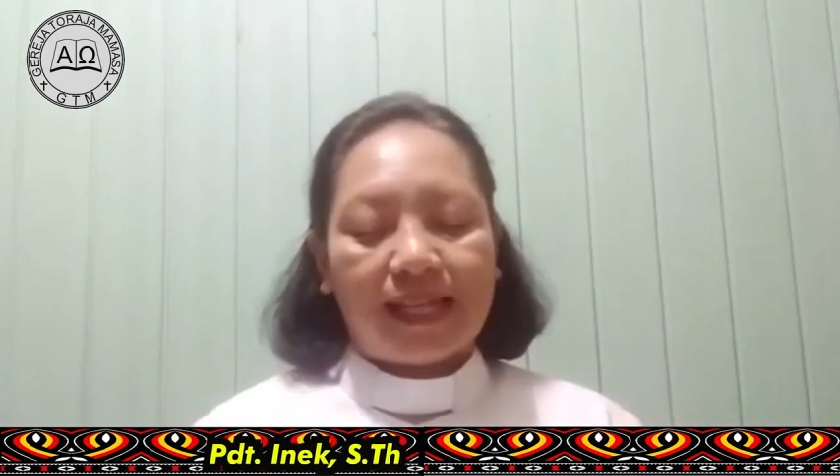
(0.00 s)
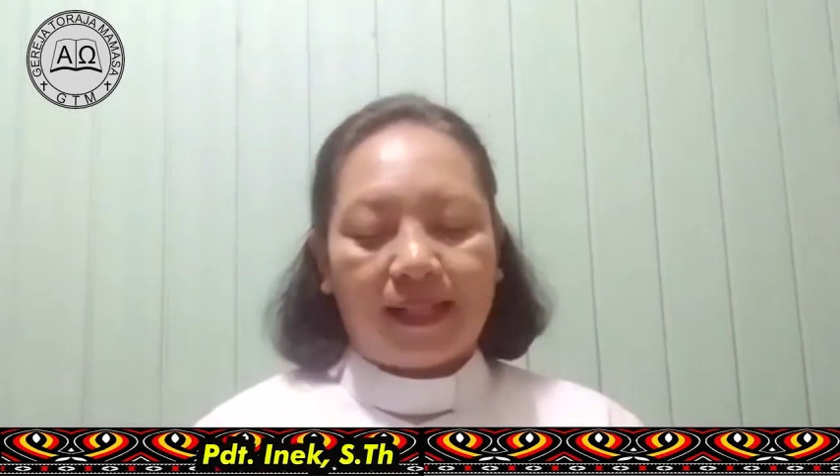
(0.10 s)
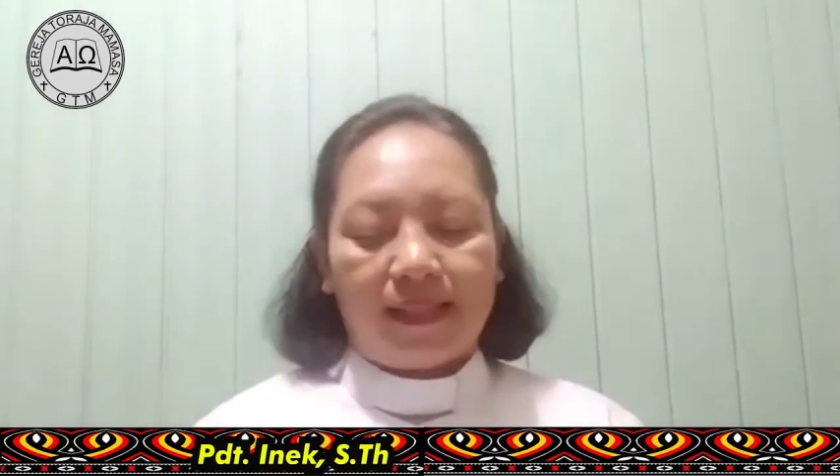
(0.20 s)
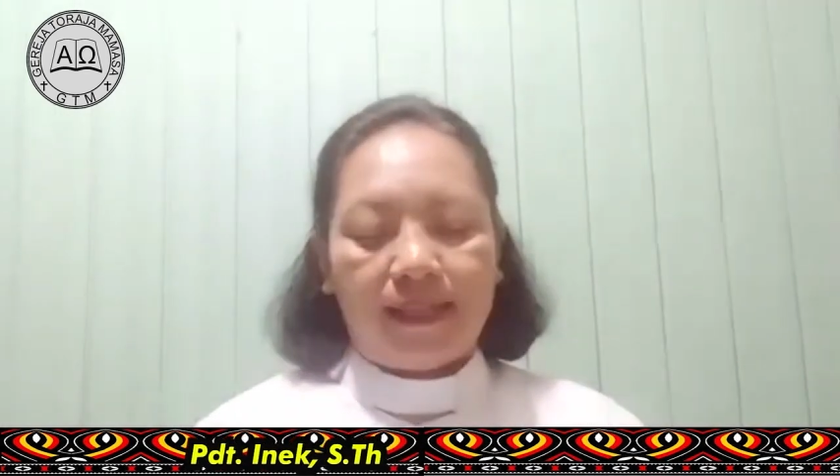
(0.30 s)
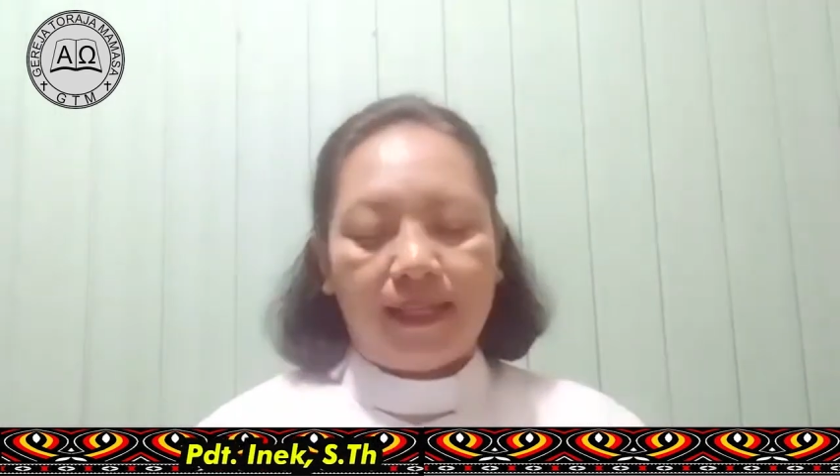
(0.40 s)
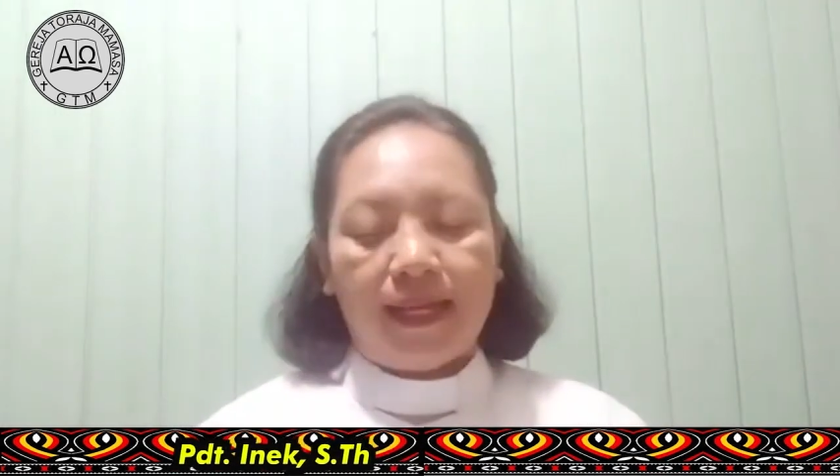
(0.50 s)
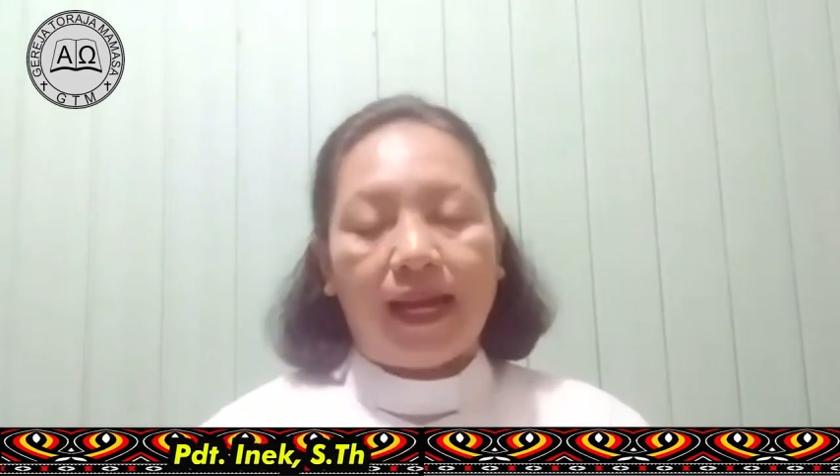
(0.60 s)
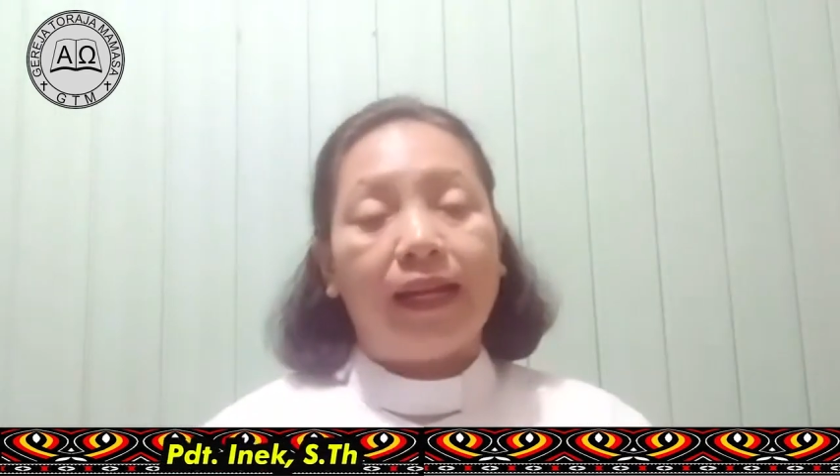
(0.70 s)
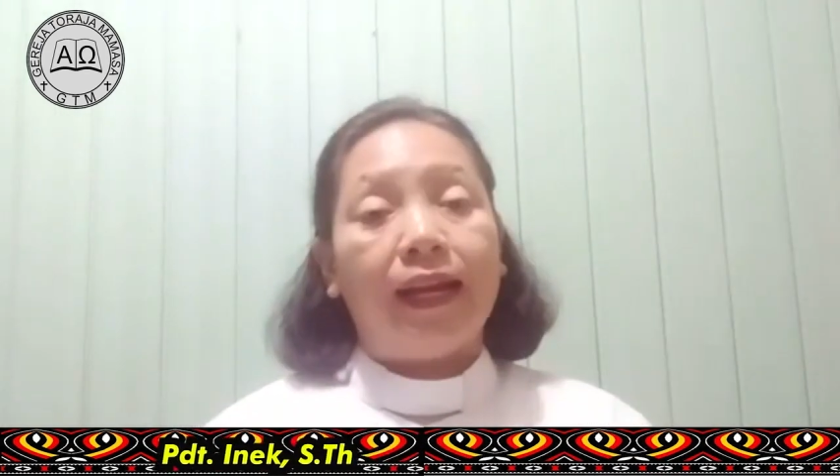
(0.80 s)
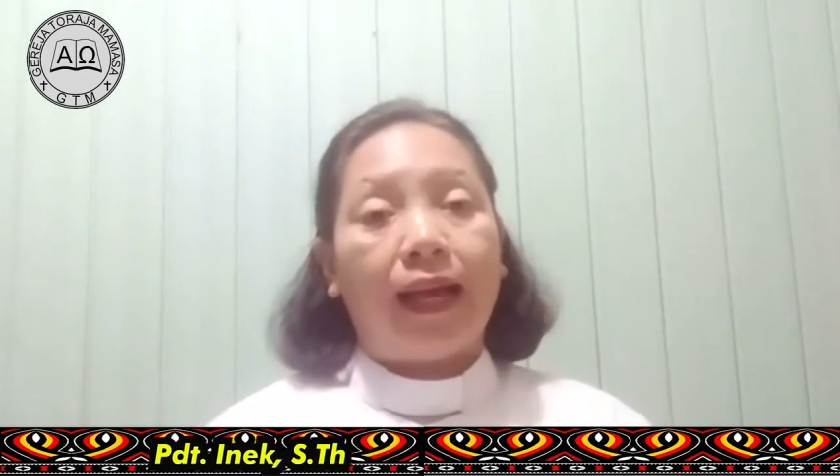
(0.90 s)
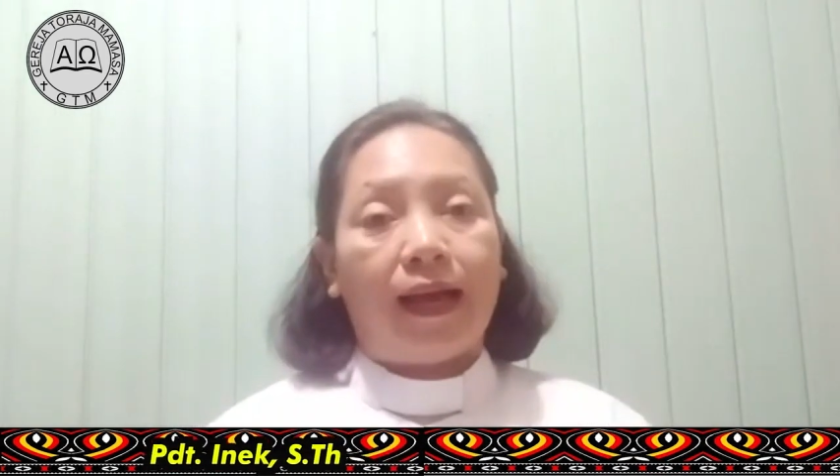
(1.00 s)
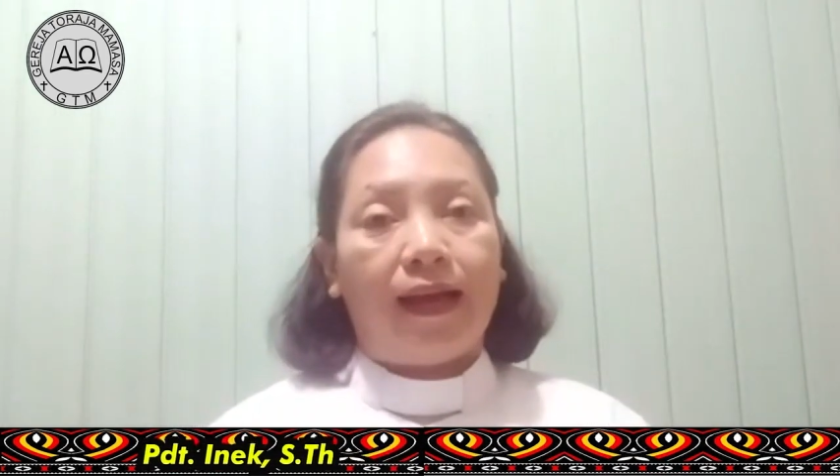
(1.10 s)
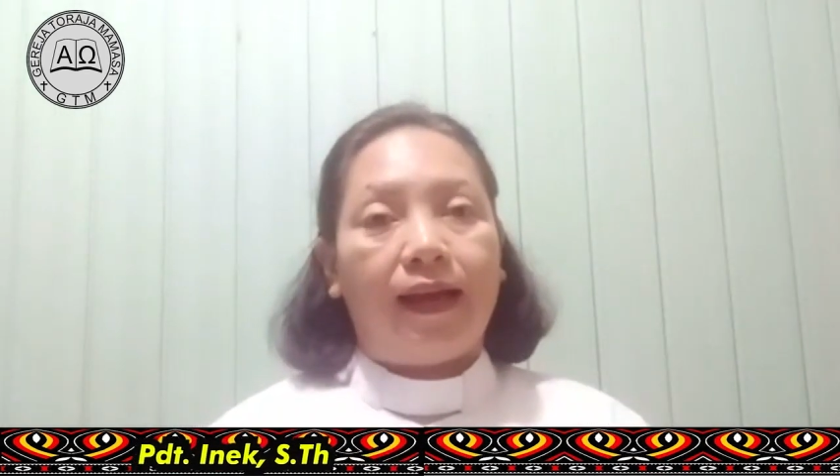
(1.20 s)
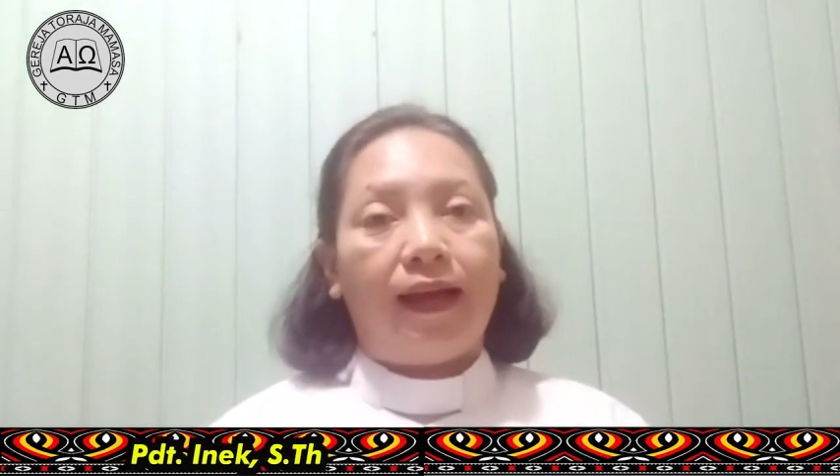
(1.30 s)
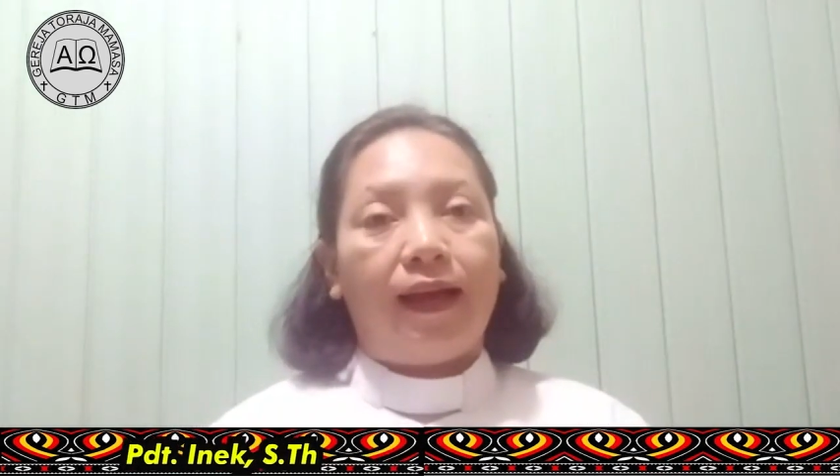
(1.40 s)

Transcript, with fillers: saat ini adalah